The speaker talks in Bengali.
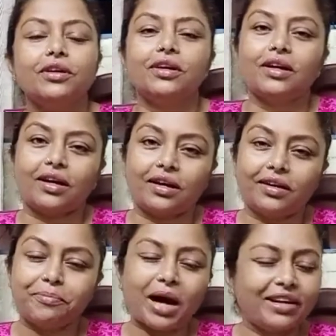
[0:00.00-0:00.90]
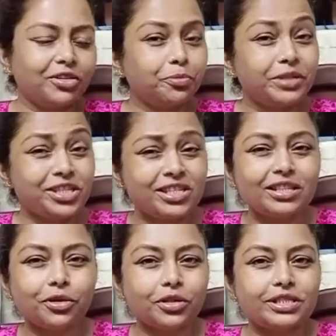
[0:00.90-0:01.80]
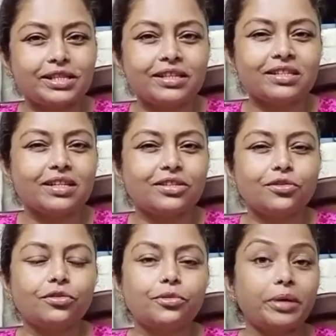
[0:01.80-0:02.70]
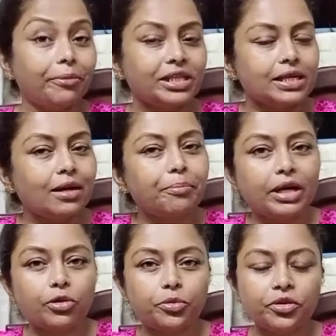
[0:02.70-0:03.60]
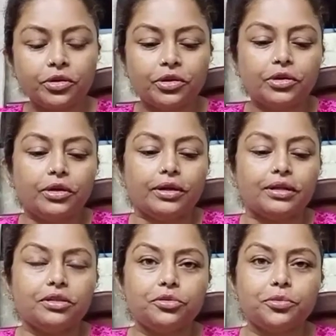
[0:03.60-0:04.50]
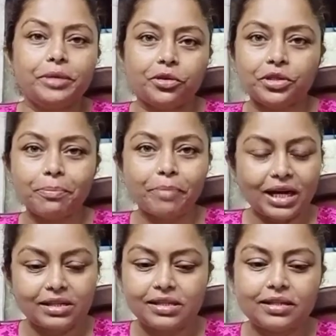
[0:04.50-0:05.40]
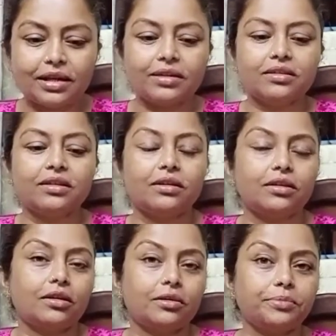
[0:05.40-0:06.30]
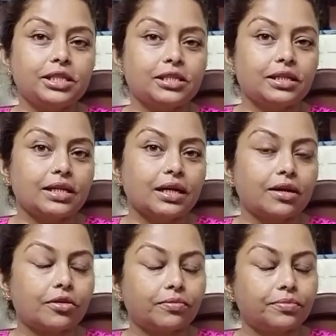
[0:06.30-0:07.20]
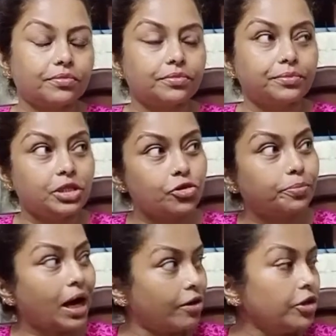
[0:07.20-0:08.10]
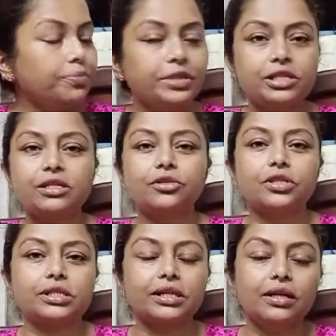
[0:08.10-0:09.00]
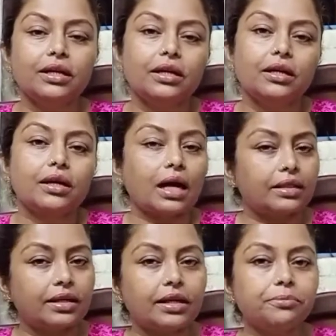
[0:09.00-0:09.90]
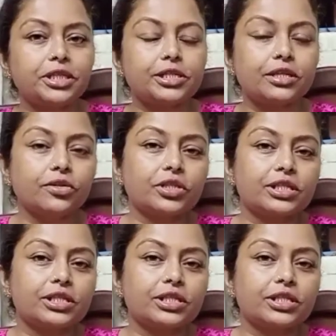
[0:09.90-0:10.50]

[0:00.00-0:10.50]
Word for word: আর বাইরে তো বৃষ্টি হচ্ছে সেই জন্য ভেবেছিলাম বেরোবো কিন্তু বেরোতে পারছি না বৃষ্টিটা ভীষণ ভালোই বৃষ্টি হচ্ছে কাল থেকেই বৃষ্টি হচ্ছে